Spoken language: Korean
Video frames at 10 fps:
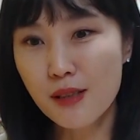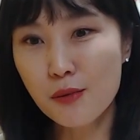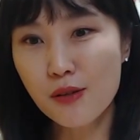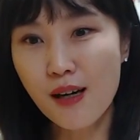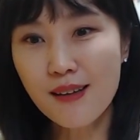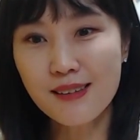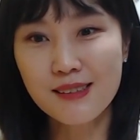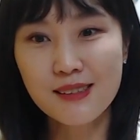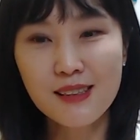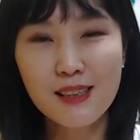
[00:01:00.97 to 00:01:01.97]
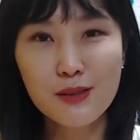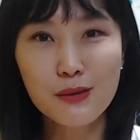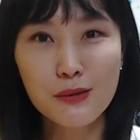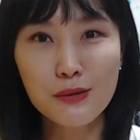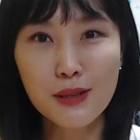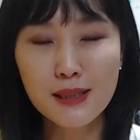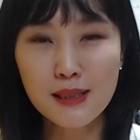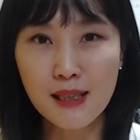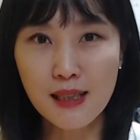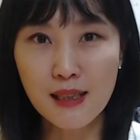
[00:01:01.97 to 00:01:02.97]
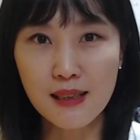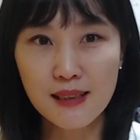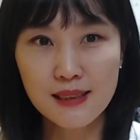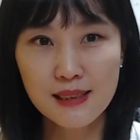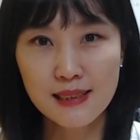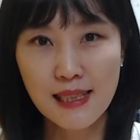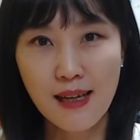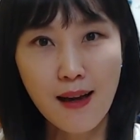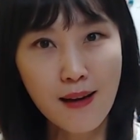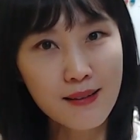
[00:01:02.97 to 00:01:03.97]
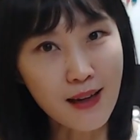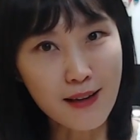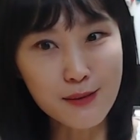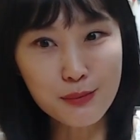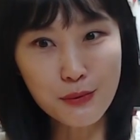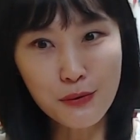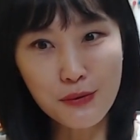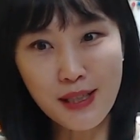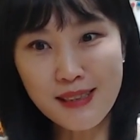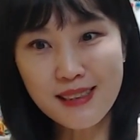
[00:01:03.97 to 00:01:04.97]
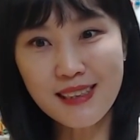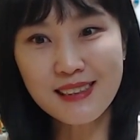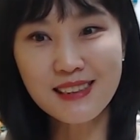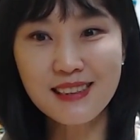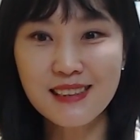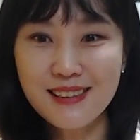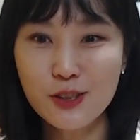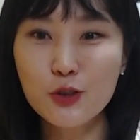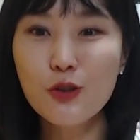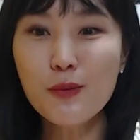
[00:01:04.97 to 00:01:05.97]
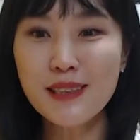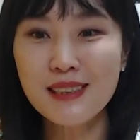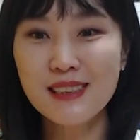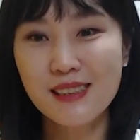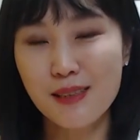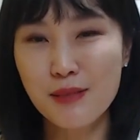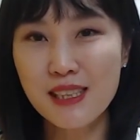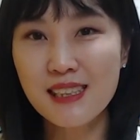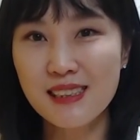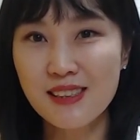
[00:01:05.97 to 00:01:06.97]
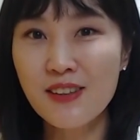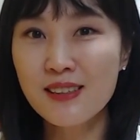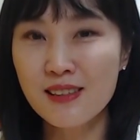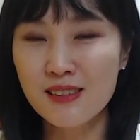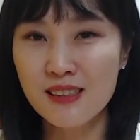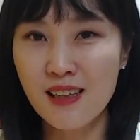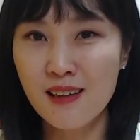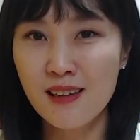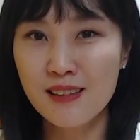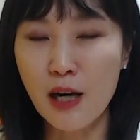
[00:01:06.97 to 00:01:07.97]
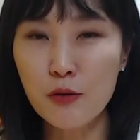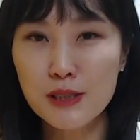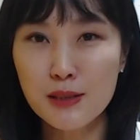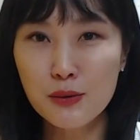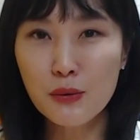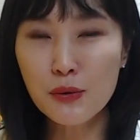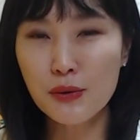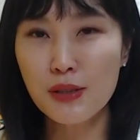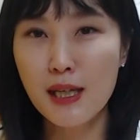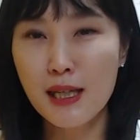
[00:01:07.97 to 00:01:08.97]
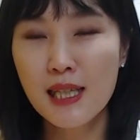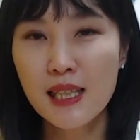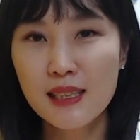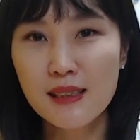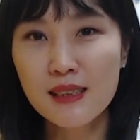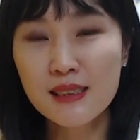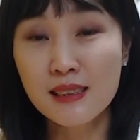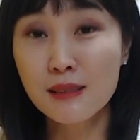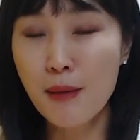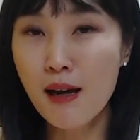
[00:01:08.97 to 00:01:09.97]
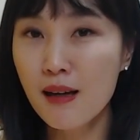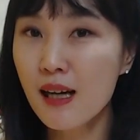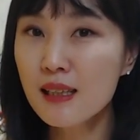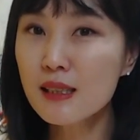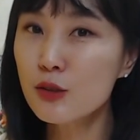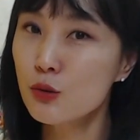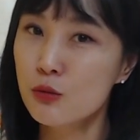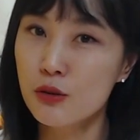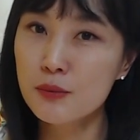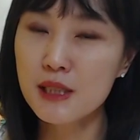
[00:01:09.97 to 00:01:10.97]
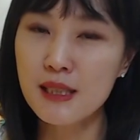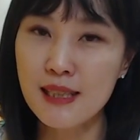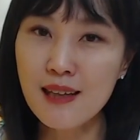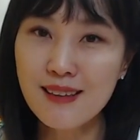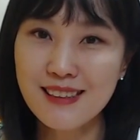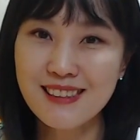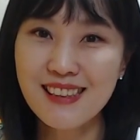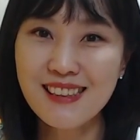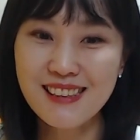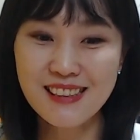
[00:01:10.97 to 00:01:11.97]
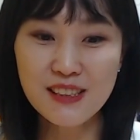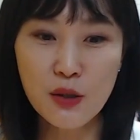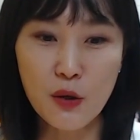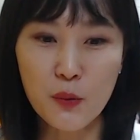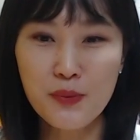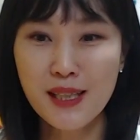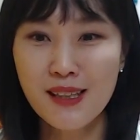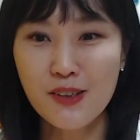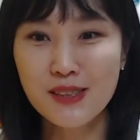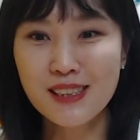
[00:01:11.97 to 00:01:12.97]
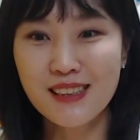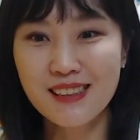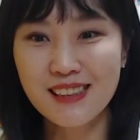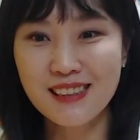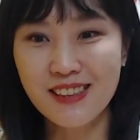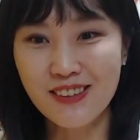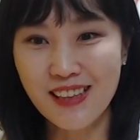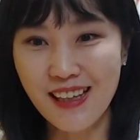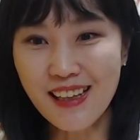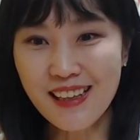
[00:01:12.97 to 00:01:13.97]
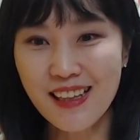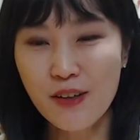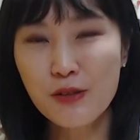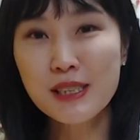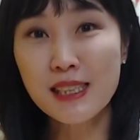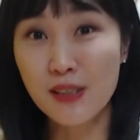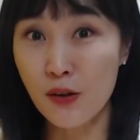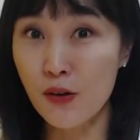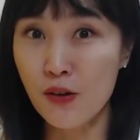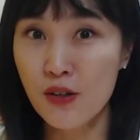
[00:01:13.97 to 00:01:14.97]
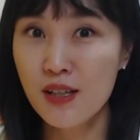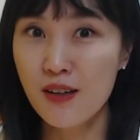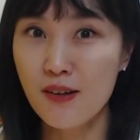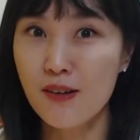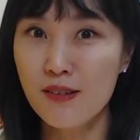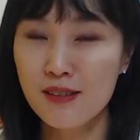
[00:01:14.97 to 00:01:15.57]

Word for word: 해볼까? 라는 생각도 했다가, 아, 라이브로 할 때는 주고받는 재미가 있어야 되는데, 나 혼자 또 이렇게 얘기를 막 하기는 좀 어렵지 않나? 라는 생각을 해서, 어찌됐든 이렇게 혼자서, 어,